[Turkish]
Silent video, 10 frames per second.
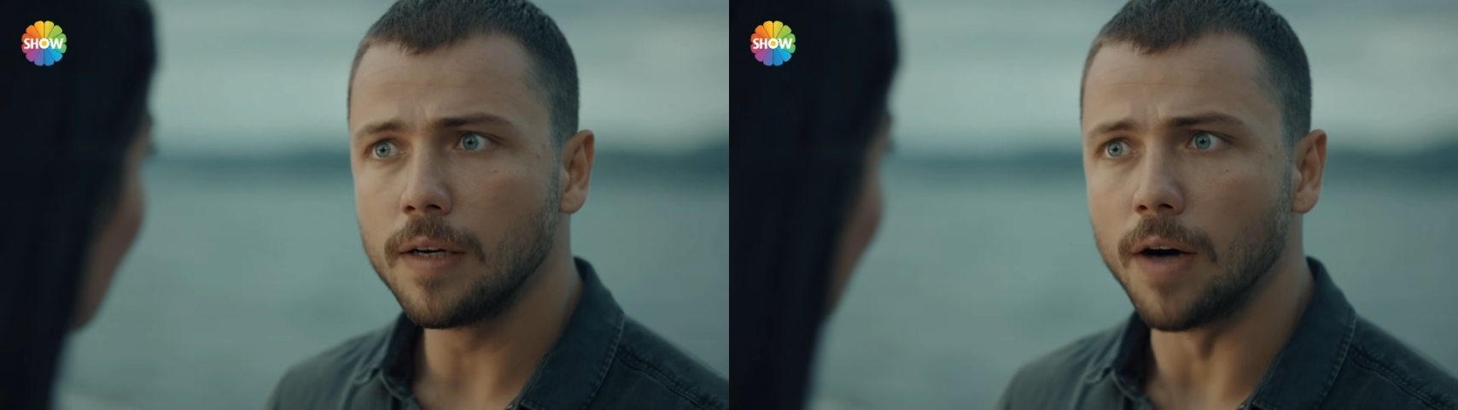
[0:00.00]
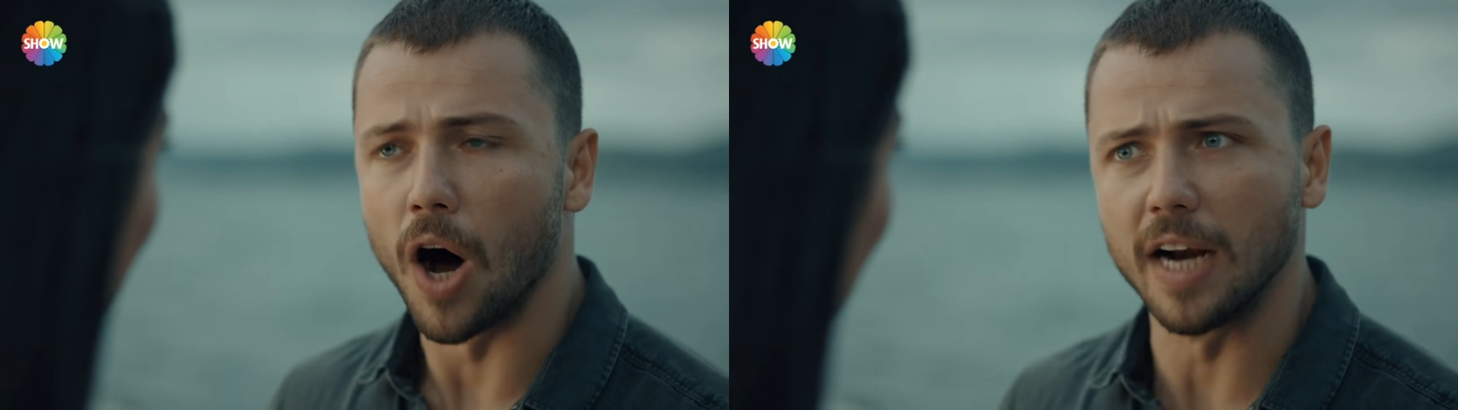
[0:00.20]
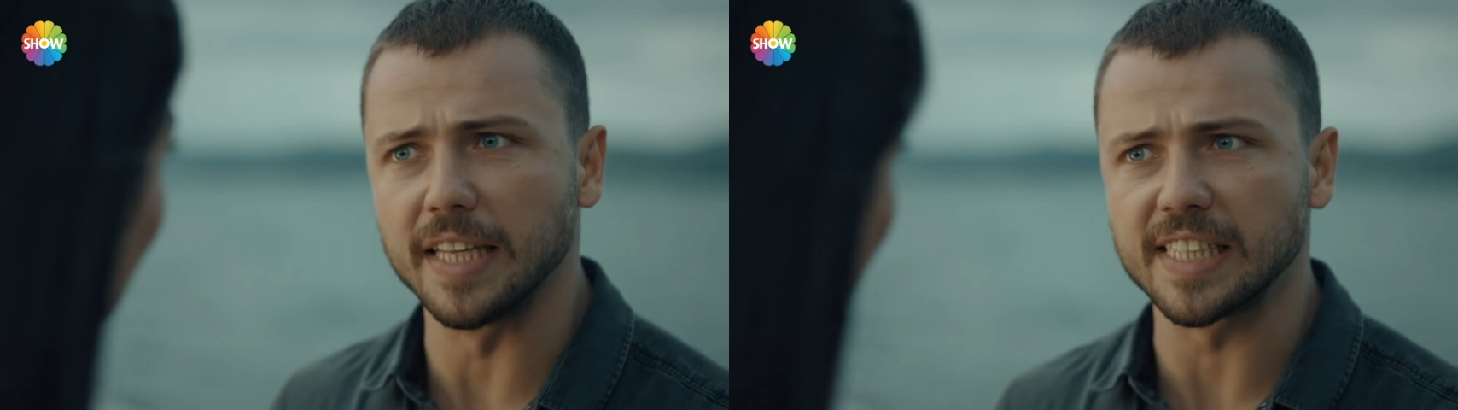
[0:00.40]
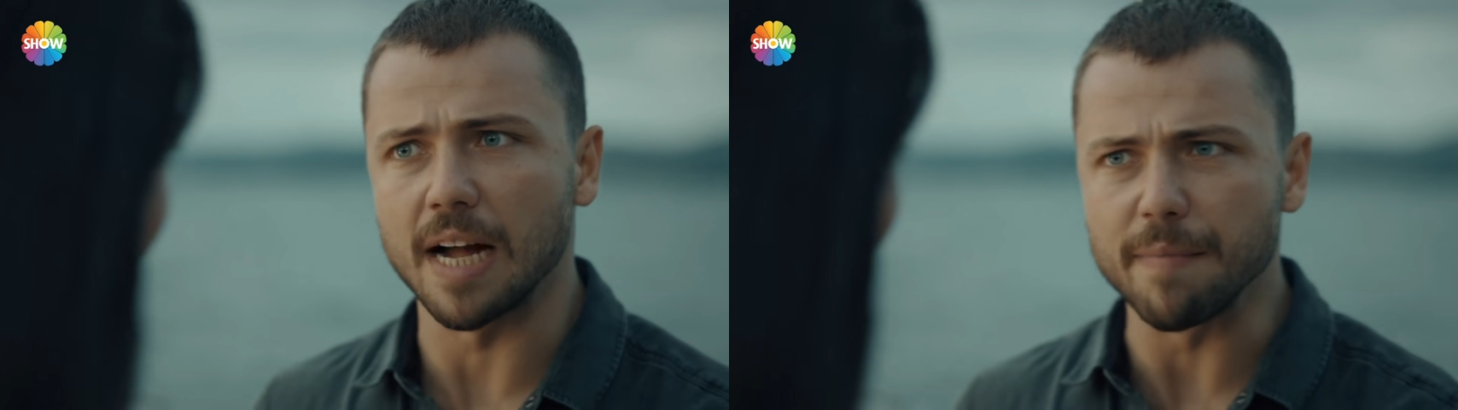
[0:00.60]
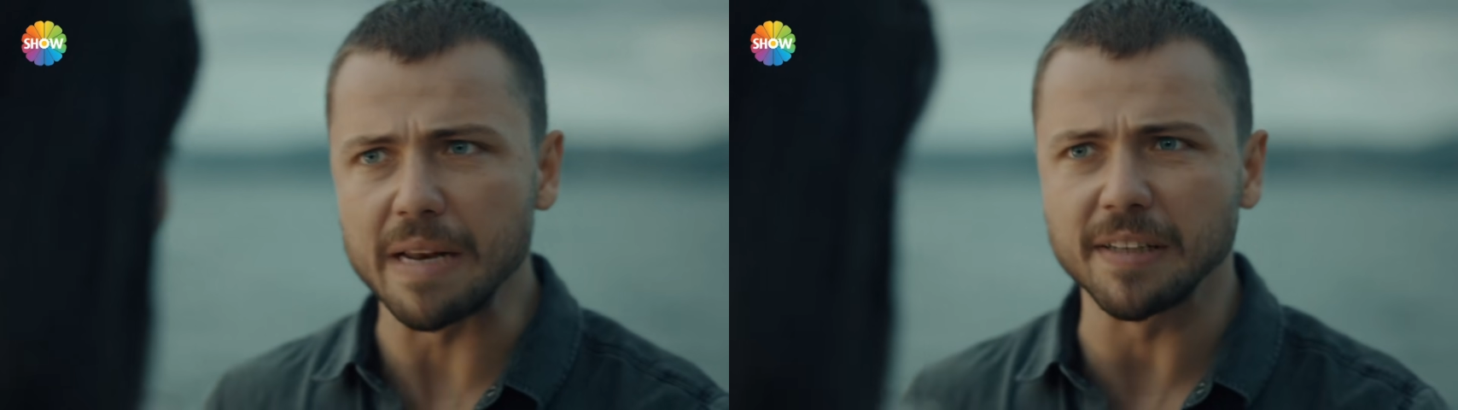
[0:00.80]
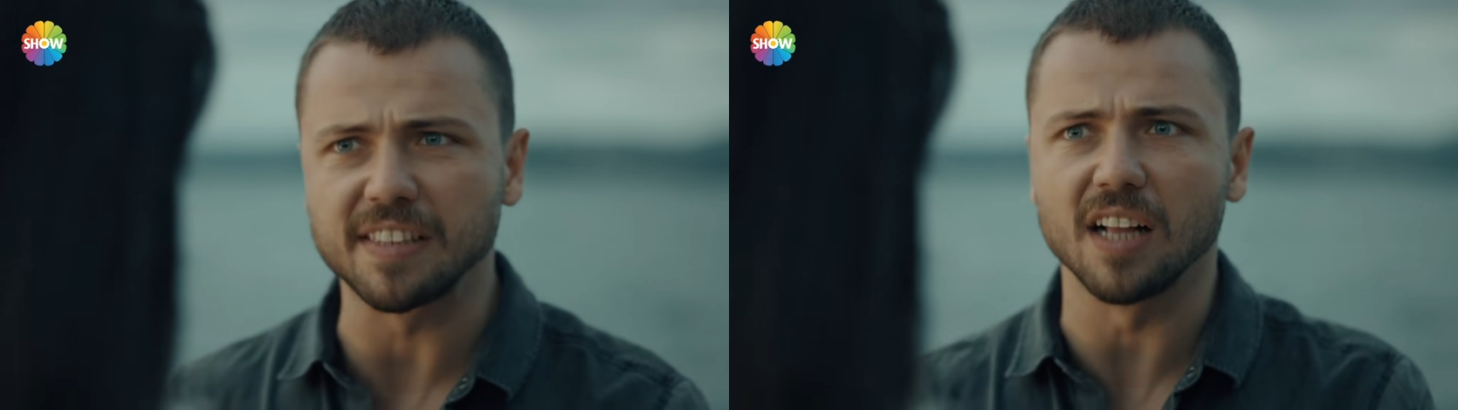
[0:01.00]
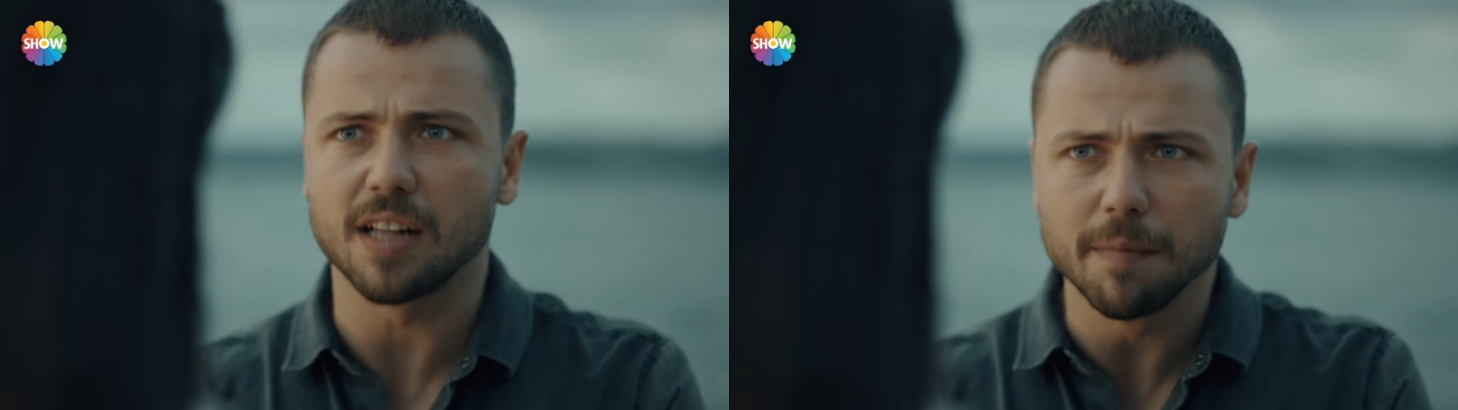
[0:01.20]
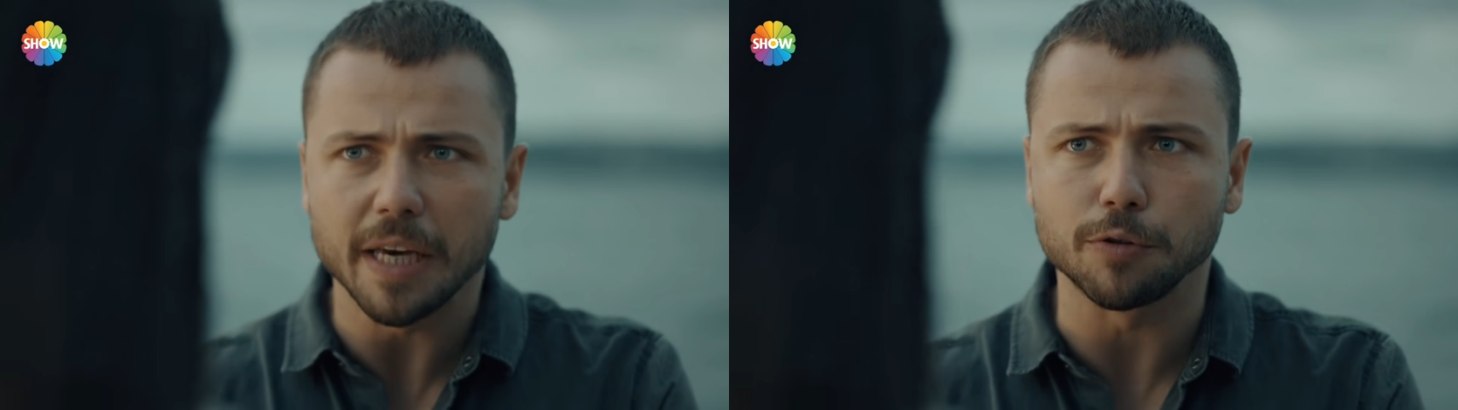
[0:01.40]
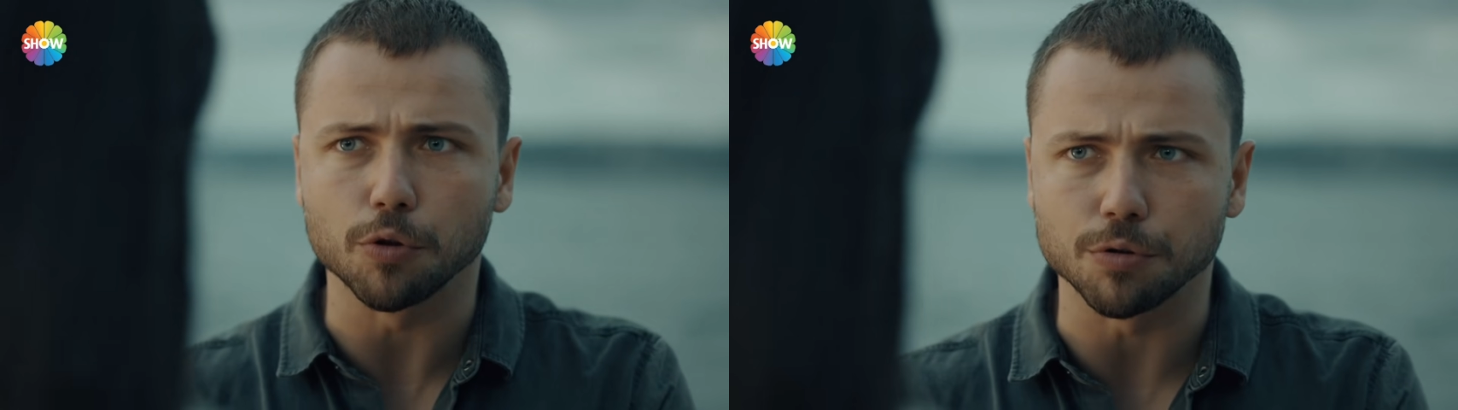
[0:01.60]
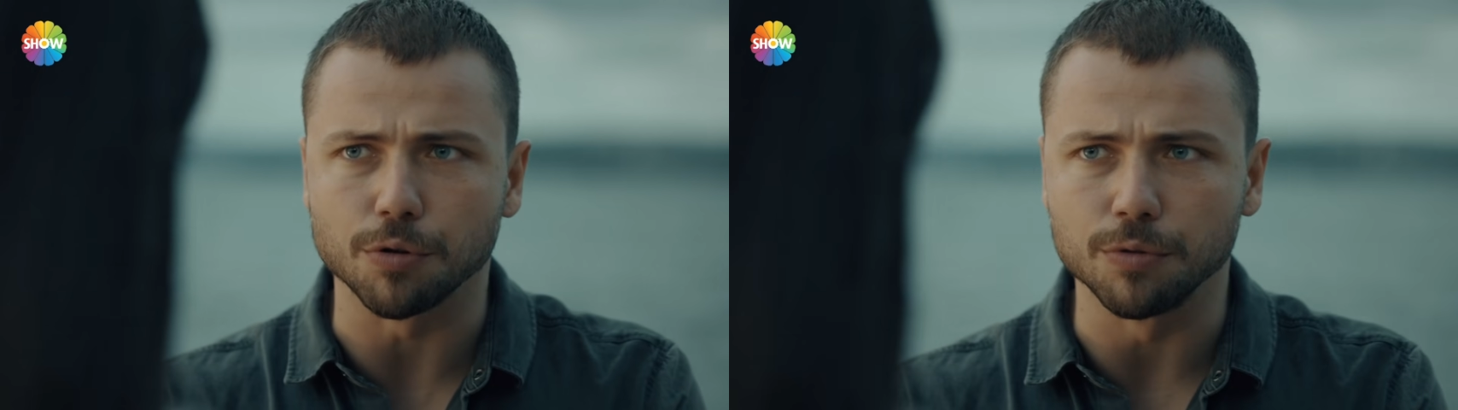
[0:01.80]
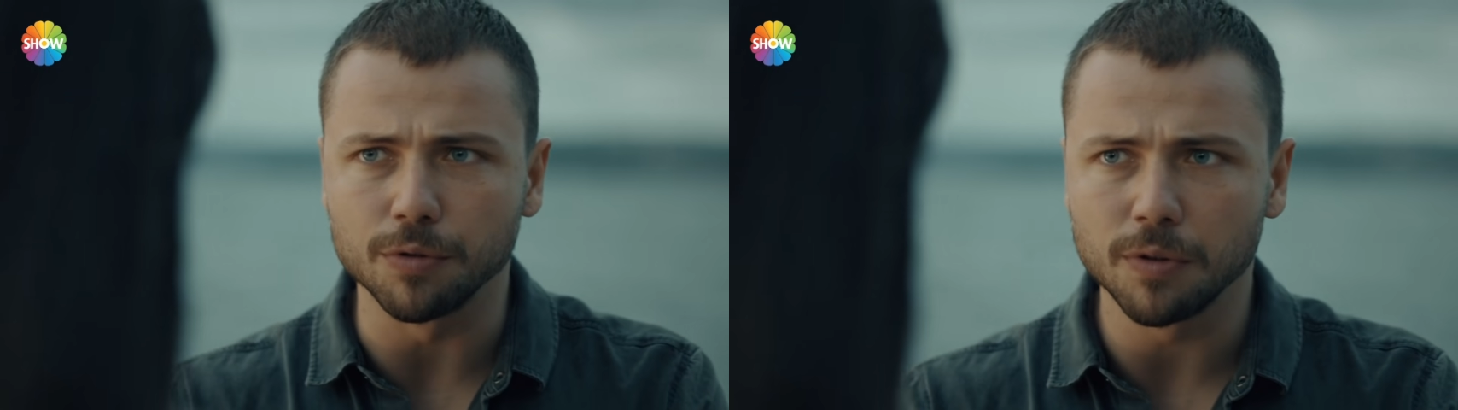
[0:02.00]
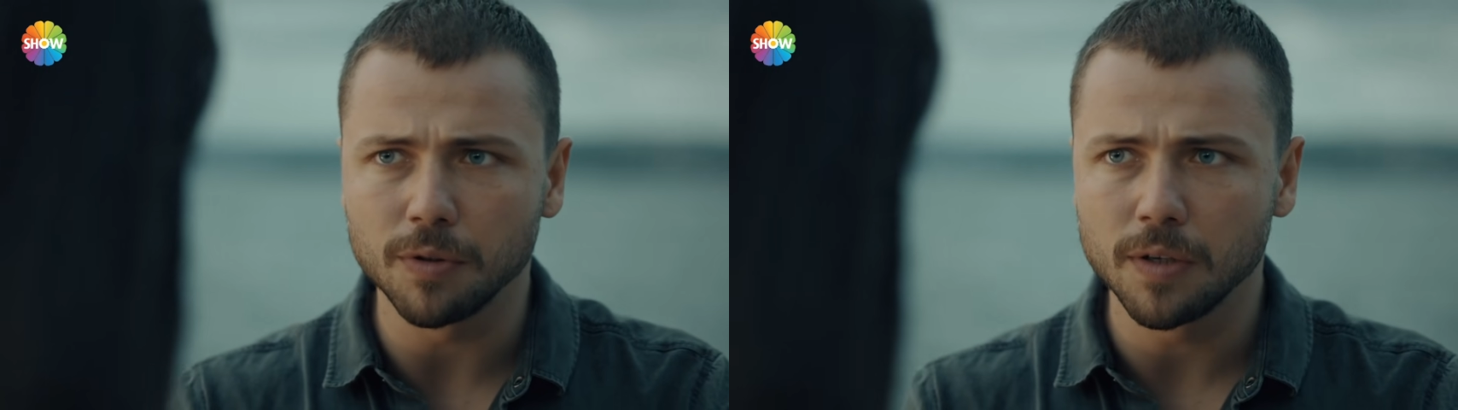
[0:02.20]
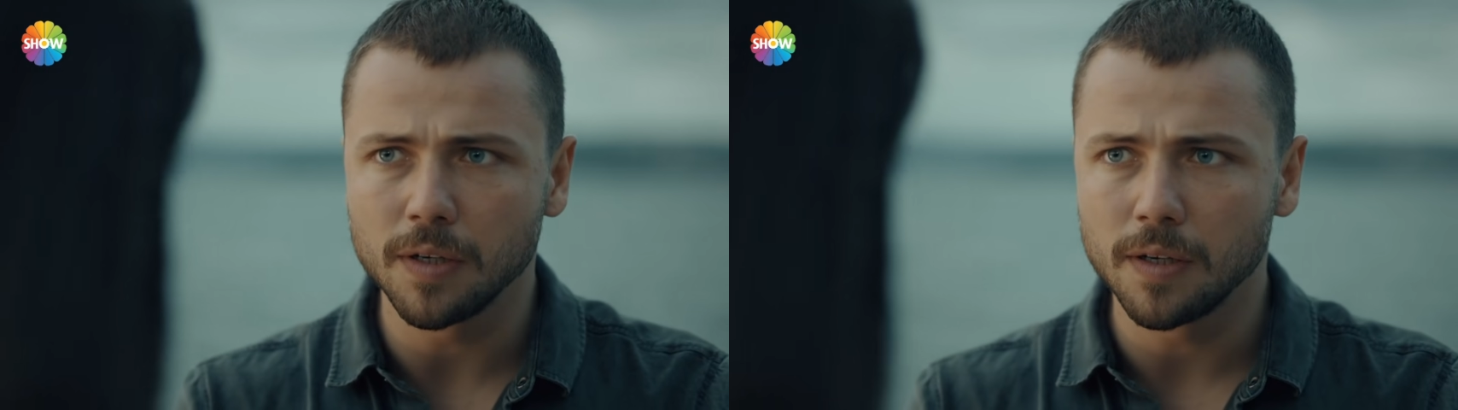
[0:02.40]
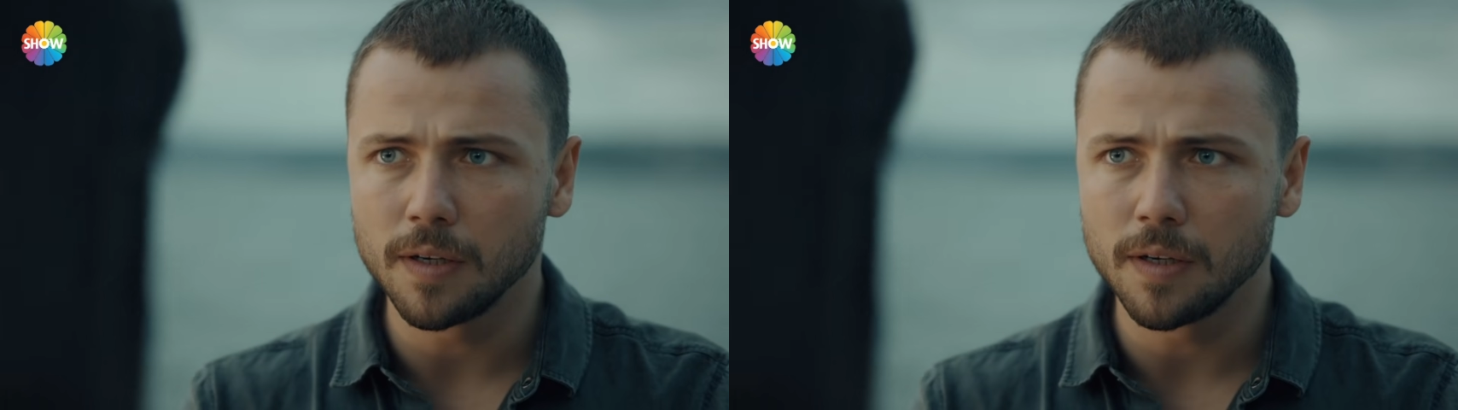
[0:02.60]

Halde sen benimle dalga mı geçiyorsun? Hayır